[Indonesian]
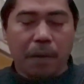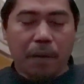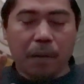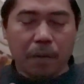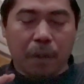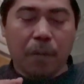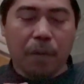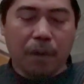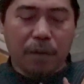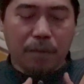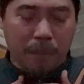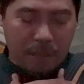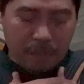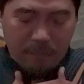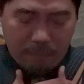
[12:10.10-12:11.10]
Allahu
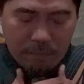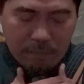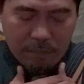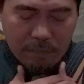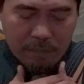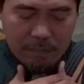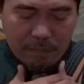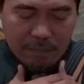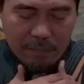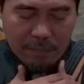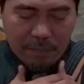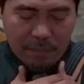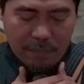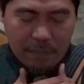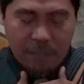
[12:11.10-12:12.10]
Akbar.
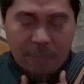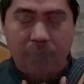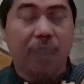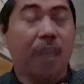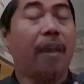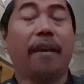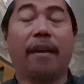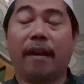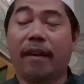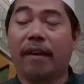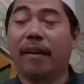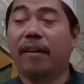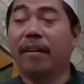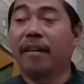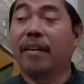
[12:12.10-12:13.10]
Tidak ada.
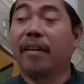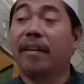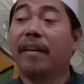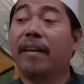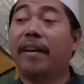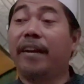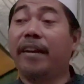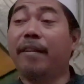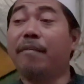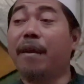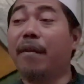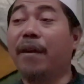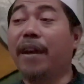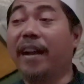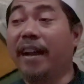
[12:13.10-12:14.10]
Di
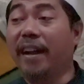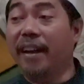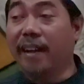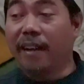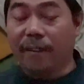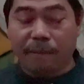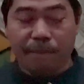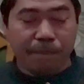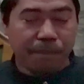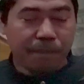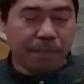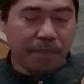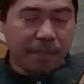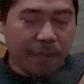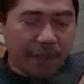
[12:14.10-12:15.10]
bawah dada.
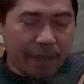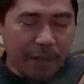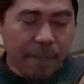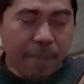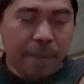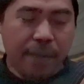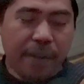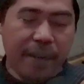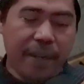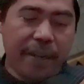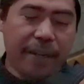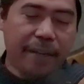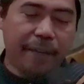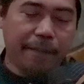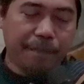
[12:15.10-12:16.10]
Di bawah
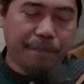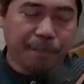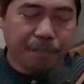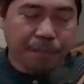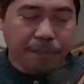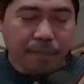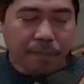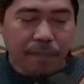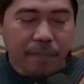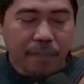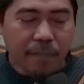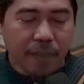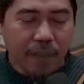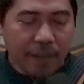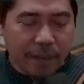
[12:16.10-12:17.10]
dada.
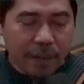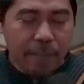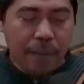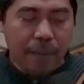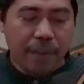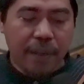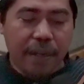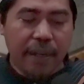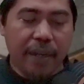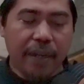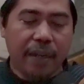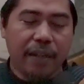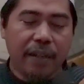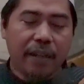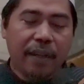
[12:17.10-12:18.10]
Di bawah dada.
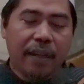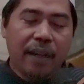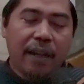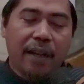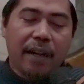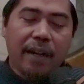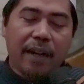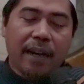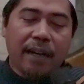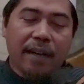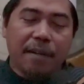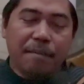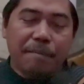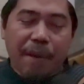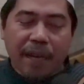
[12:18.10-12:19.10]
Nah,
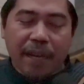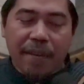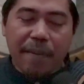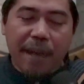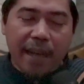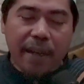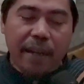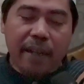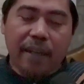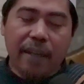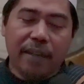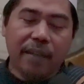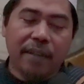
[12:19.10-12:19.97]
bagaimana